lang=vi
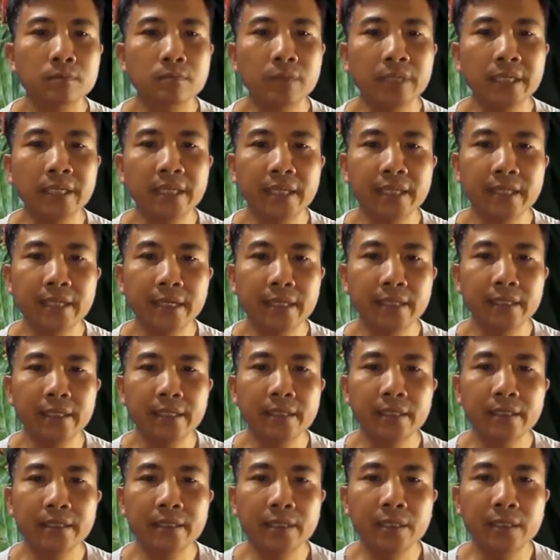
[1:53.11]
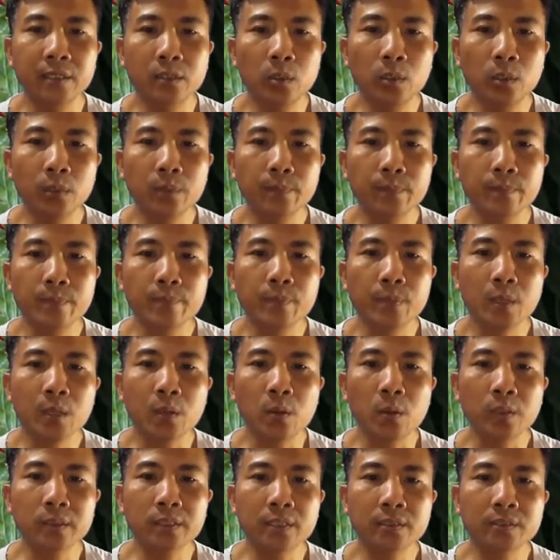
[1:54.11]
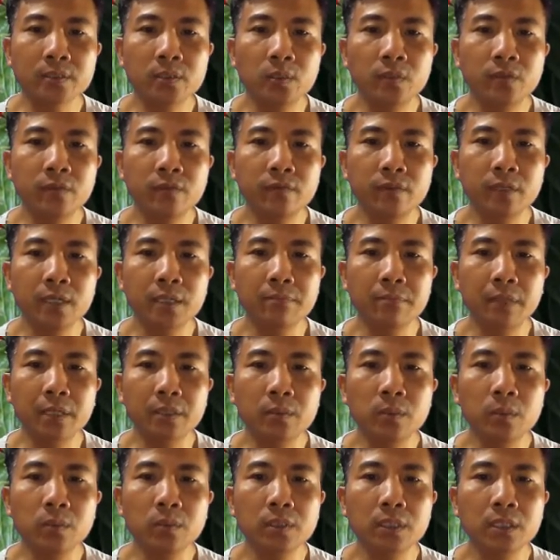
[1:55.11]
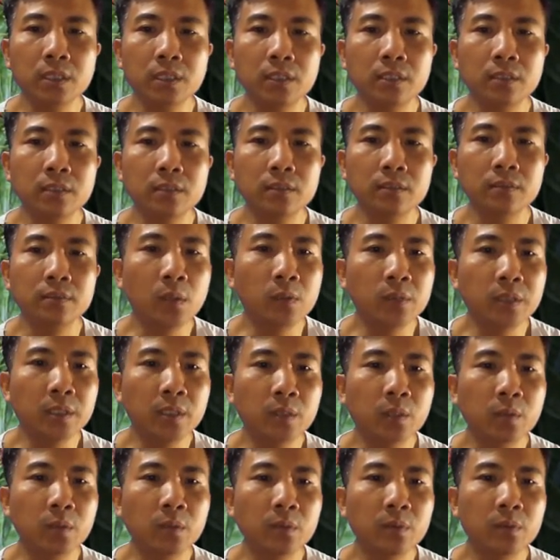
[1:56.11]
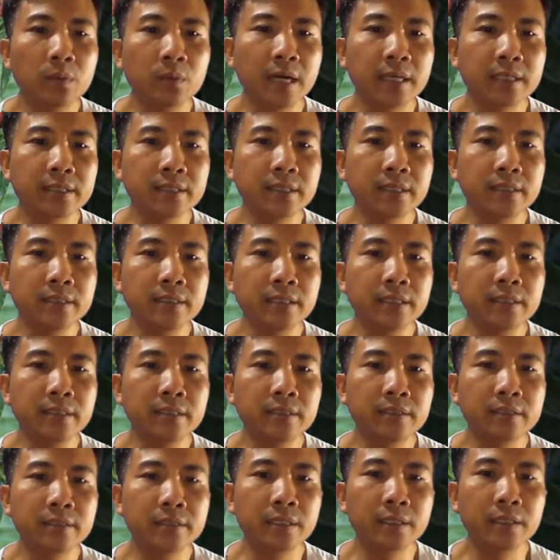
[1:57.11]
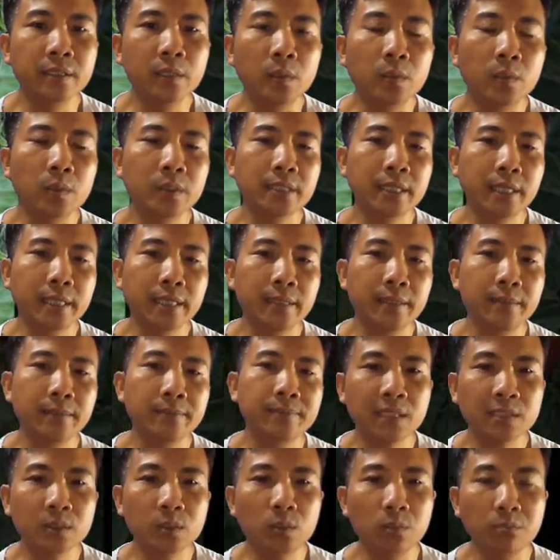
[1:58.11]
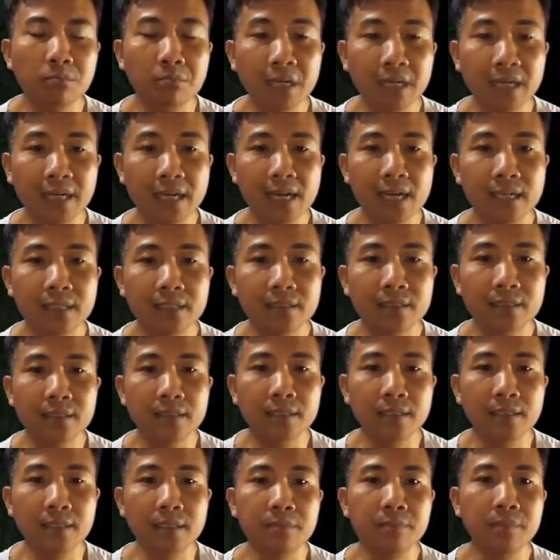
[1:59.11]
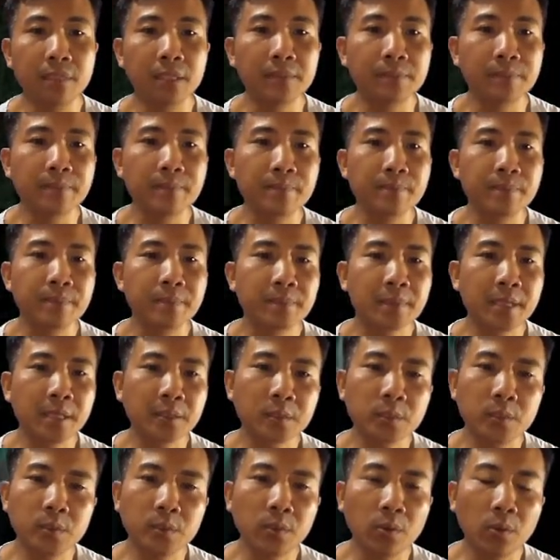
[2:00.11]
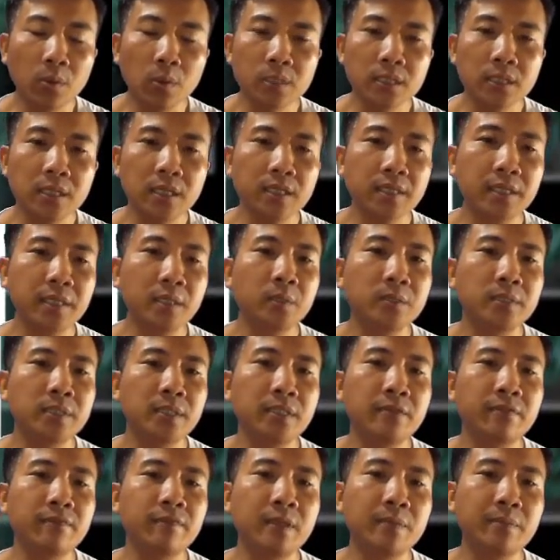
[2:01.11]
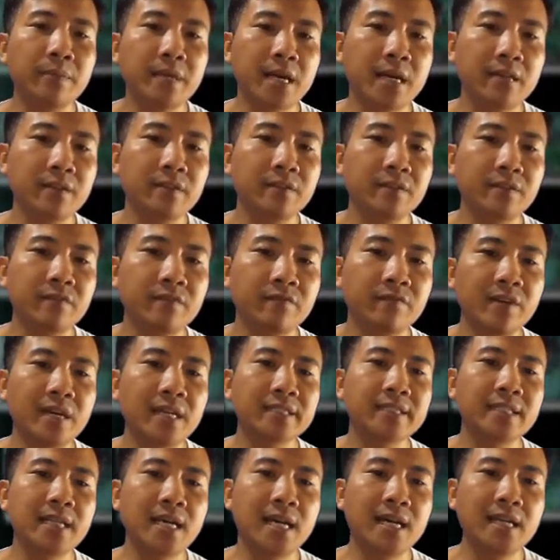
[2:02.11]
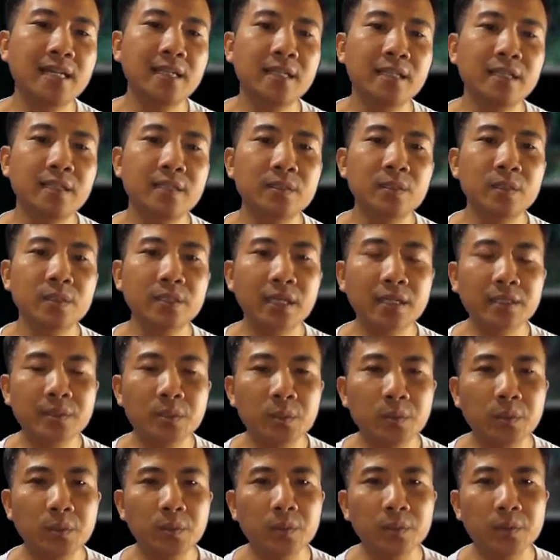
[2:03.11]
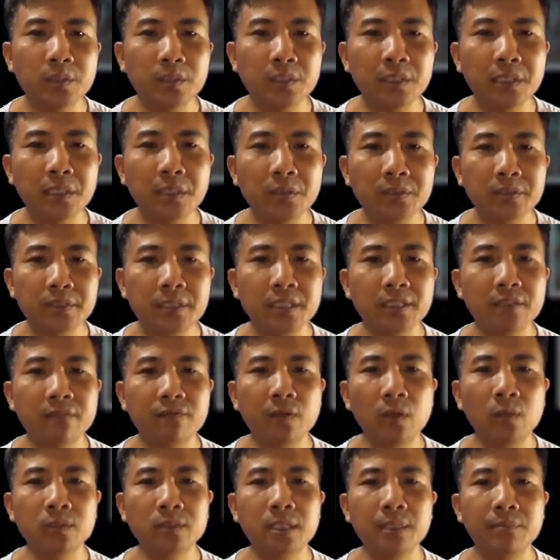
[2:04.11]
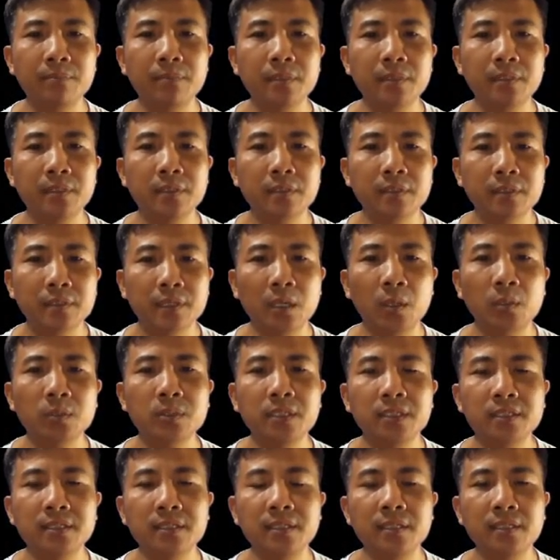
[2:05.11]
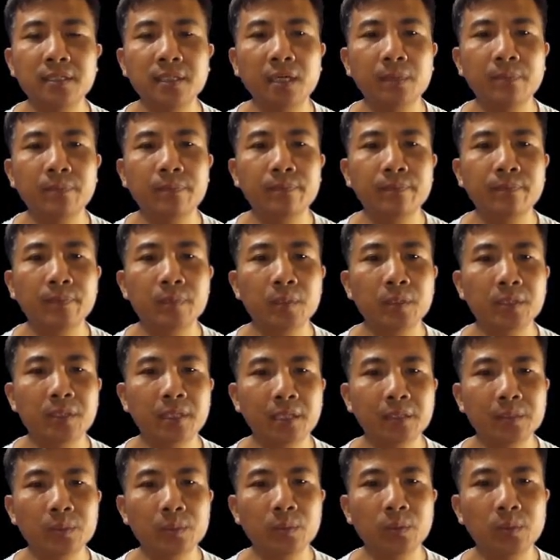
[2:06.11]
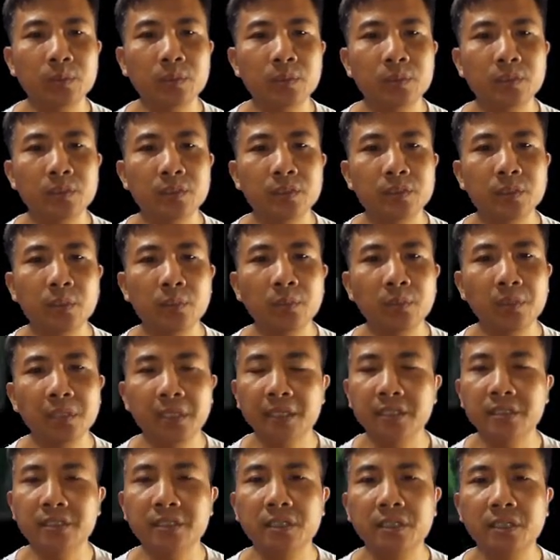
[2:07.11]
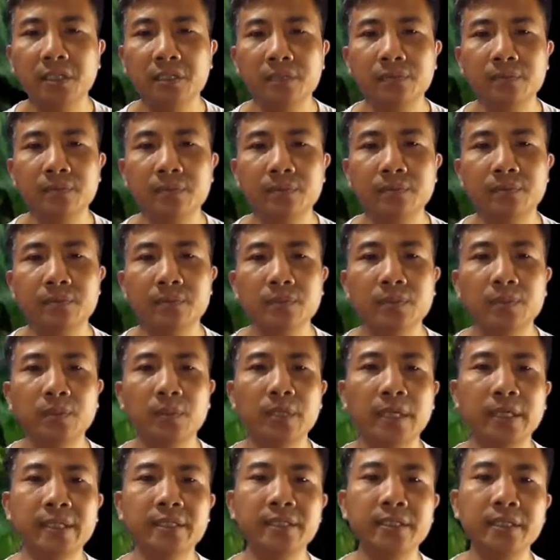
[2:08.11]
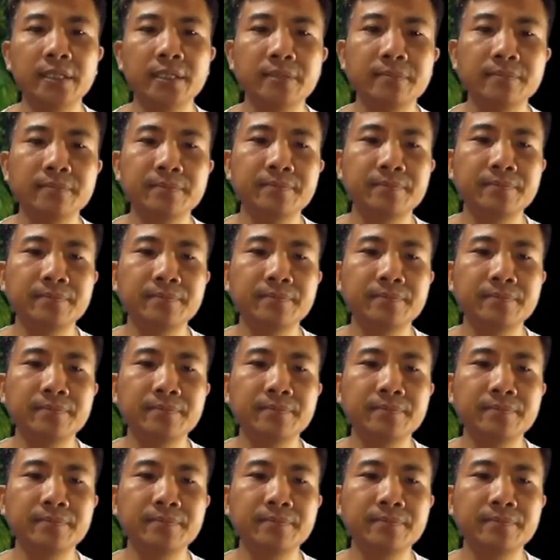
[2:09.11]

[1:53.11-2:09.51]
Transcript: Bởi hiện nay, cây thuốc có tác dụng với bệnh ung thư không nhiều và chỉ tính trên đầu ngón tay. Tác dụng mát gan, lợi mật, tác dụng hỗ trợ điều trị viêm gan, vàng da, rồi tác dụng điều trị phong thấp, đau nhức xương khớp, rồi tác dụng chống liền xương do gãy xương.